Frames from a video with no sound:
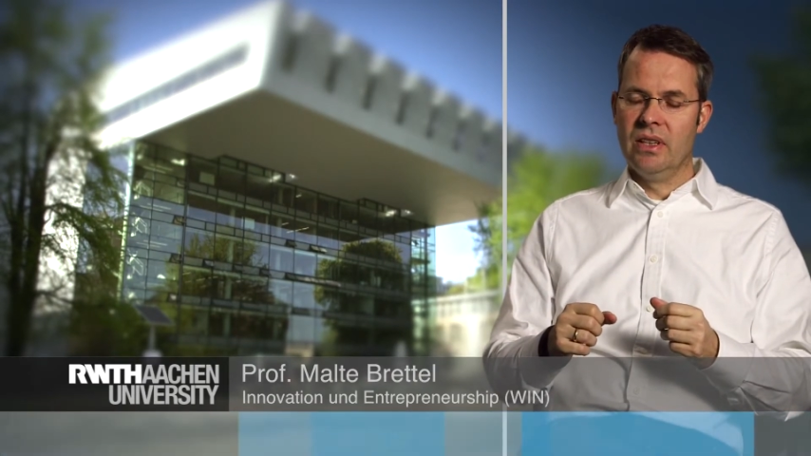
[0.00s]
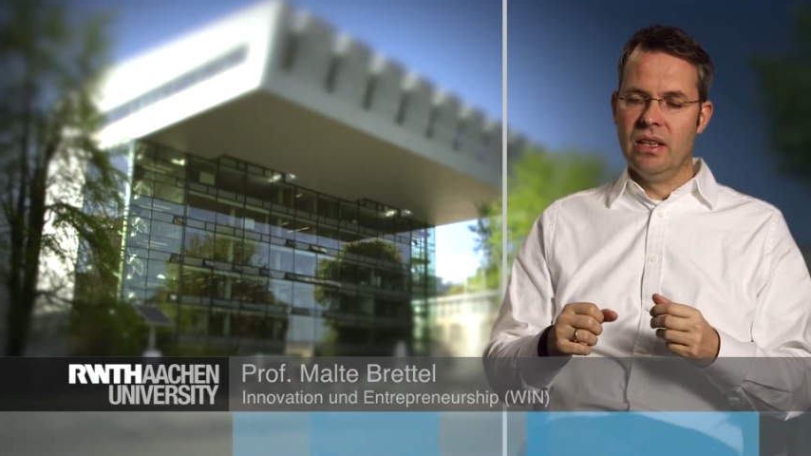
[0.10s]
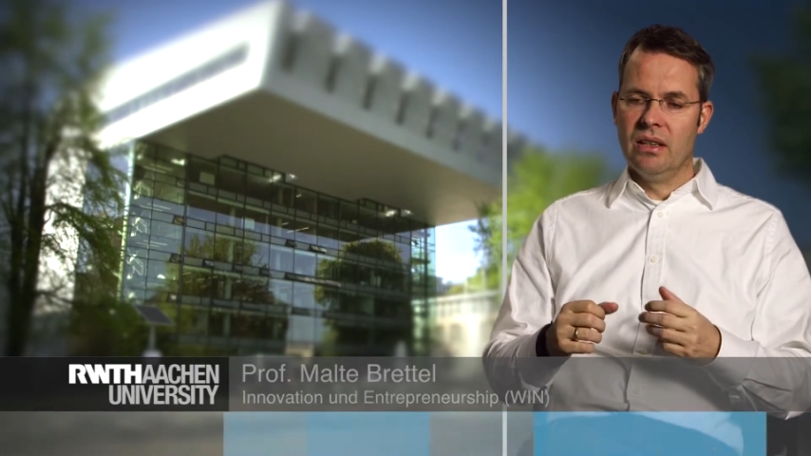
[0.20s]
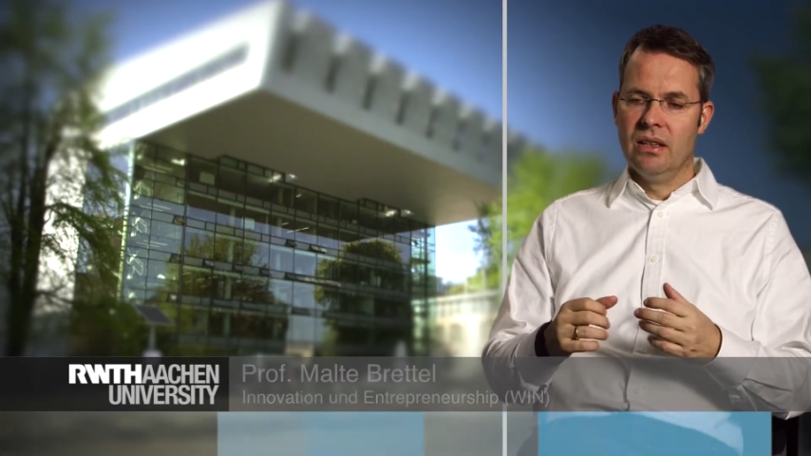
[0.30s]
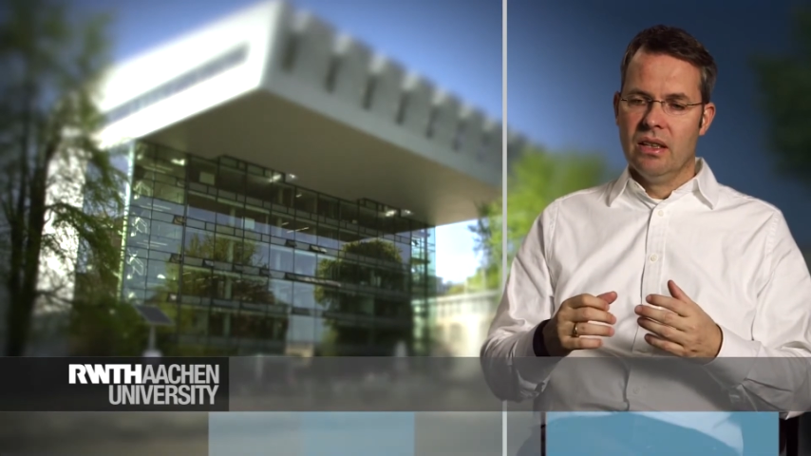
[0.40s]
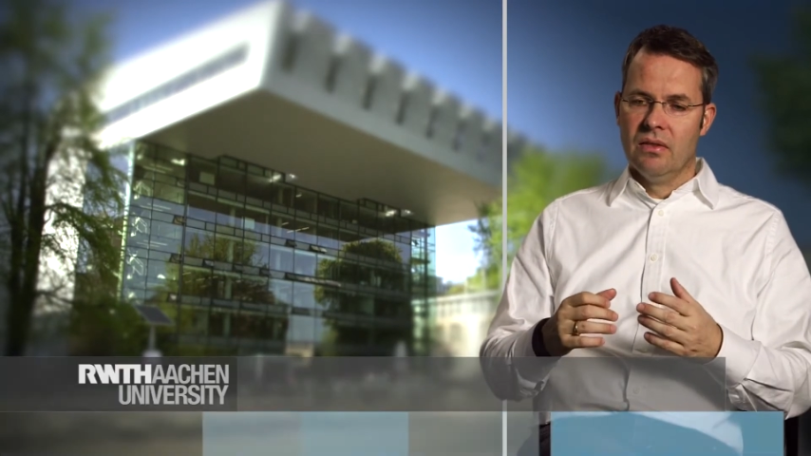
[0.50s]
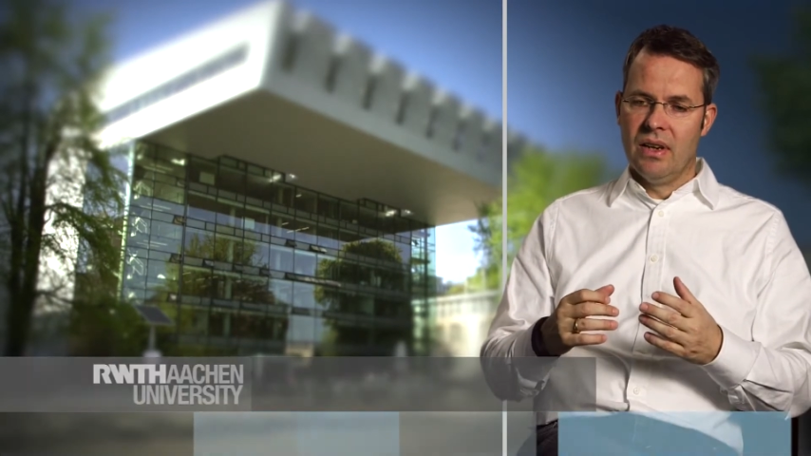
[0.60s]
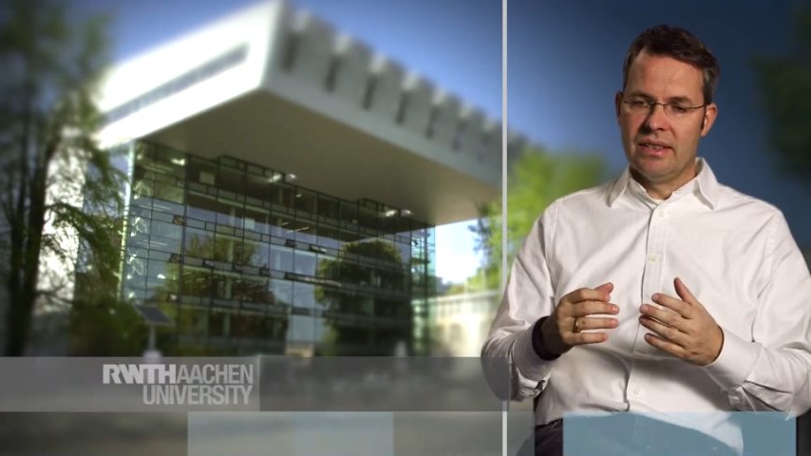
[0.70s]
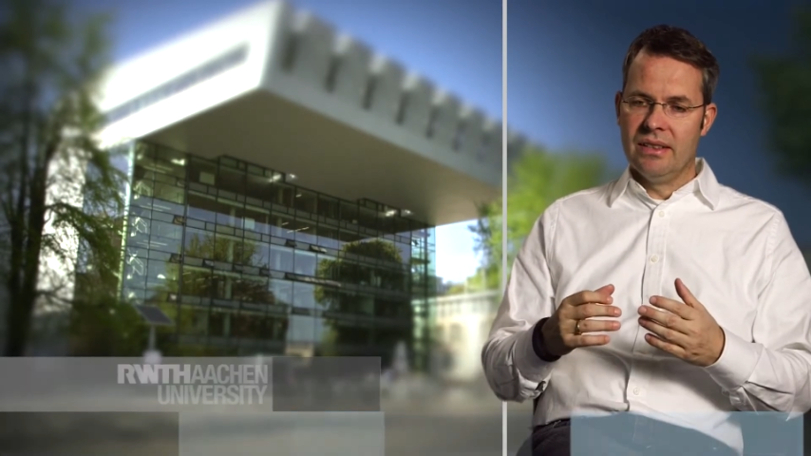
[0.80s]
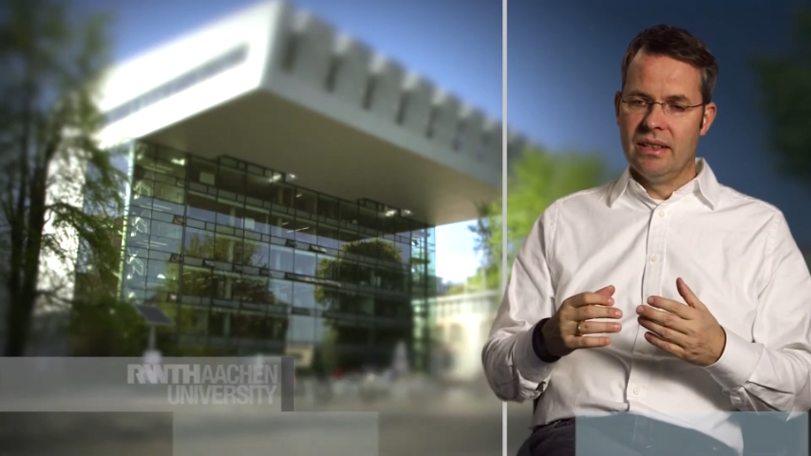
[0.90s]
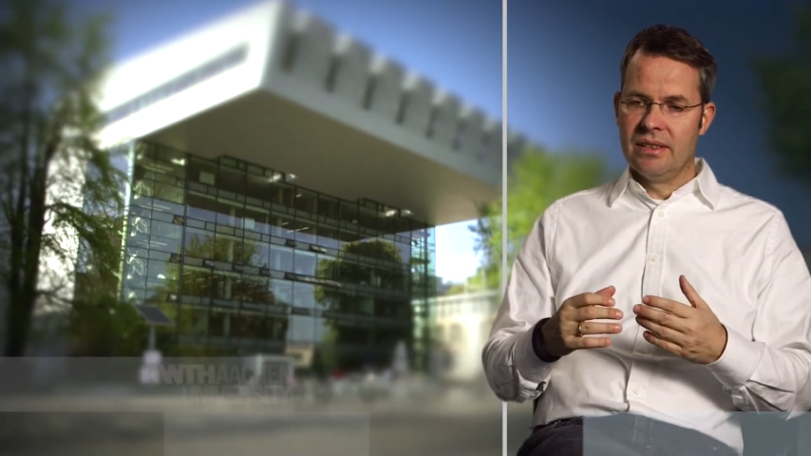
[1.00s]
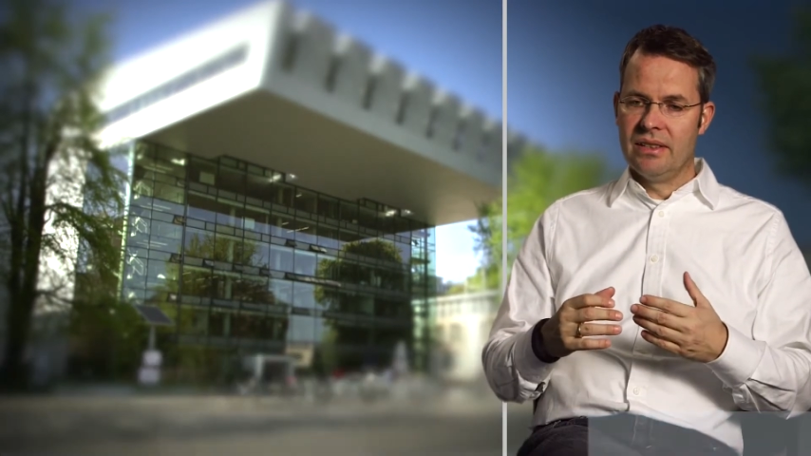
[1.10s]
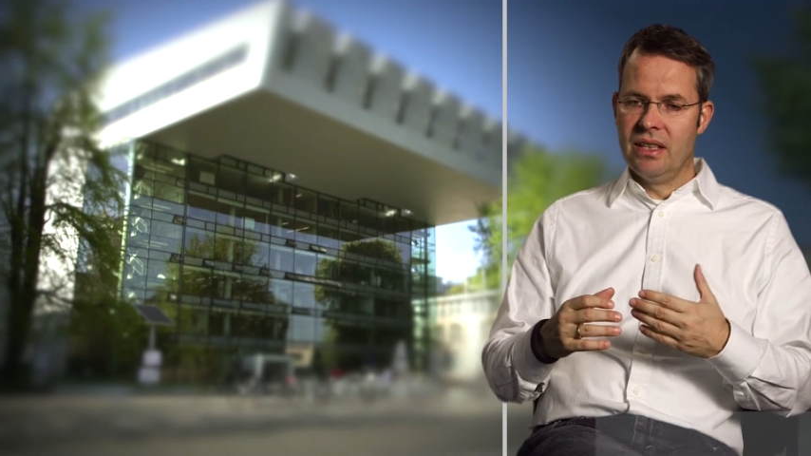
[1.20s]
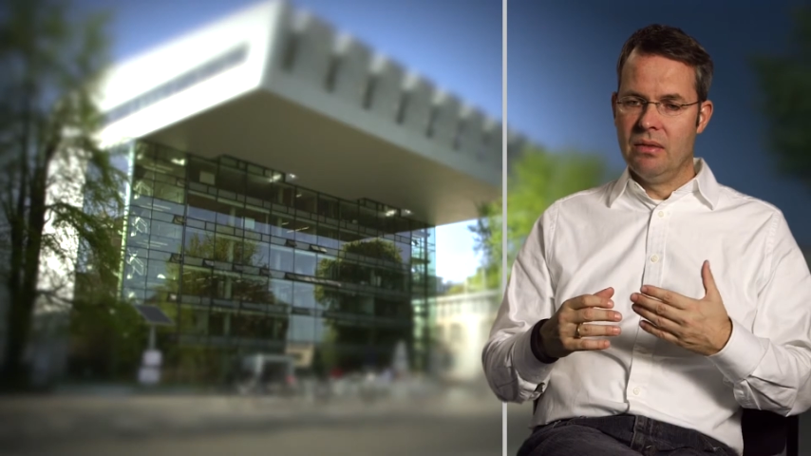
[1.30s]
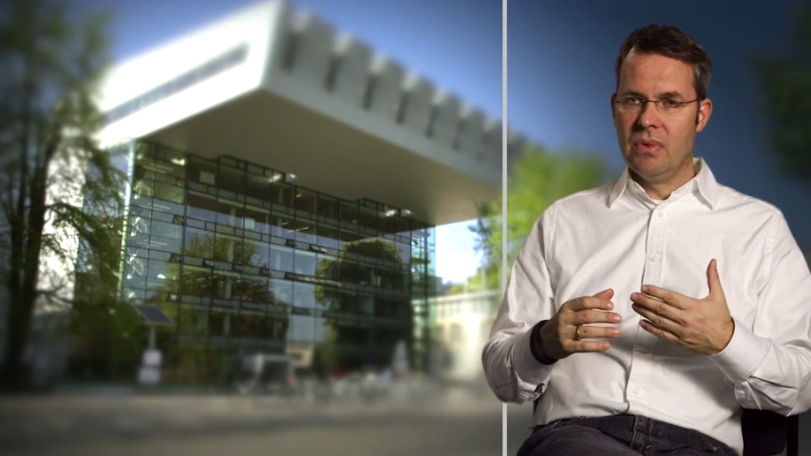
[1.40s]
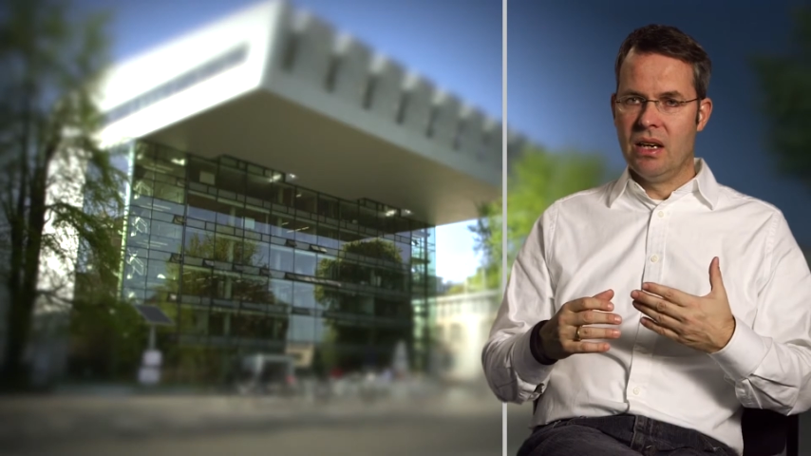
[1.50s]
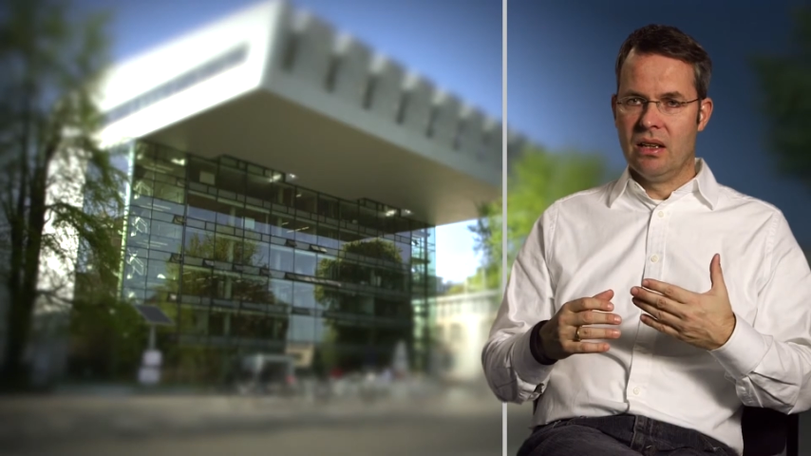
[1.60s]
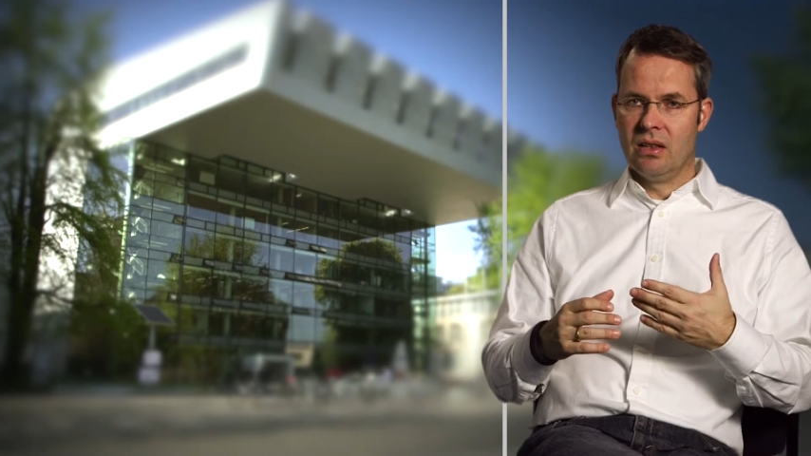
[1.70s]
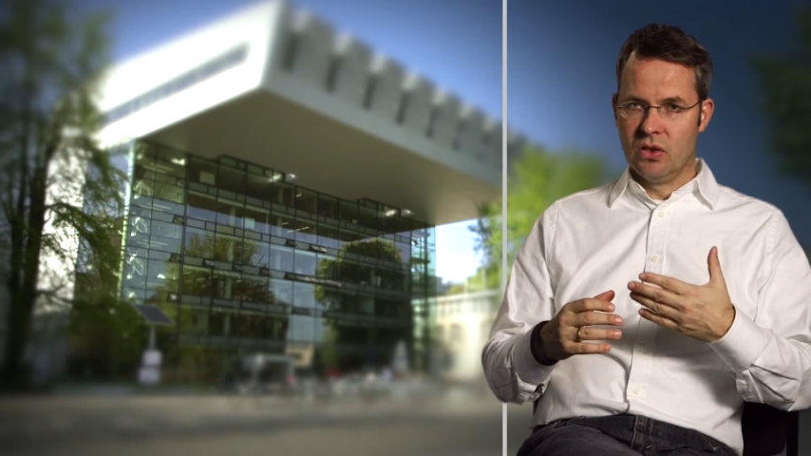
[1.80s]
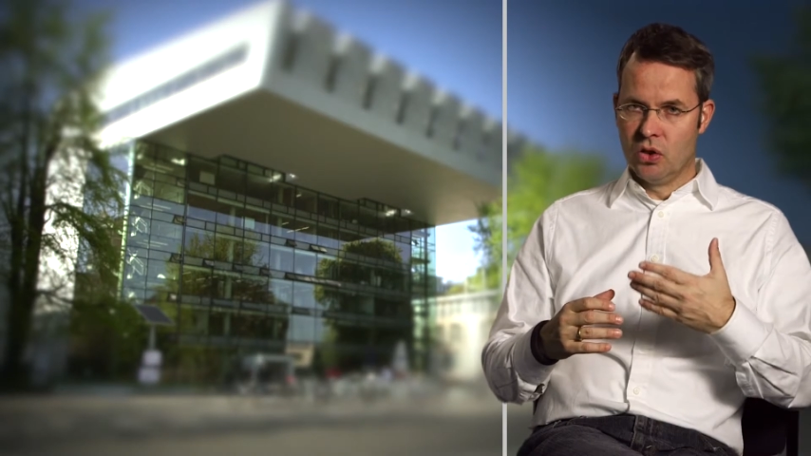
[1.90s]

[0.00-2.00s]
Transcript: wir fassen das Thema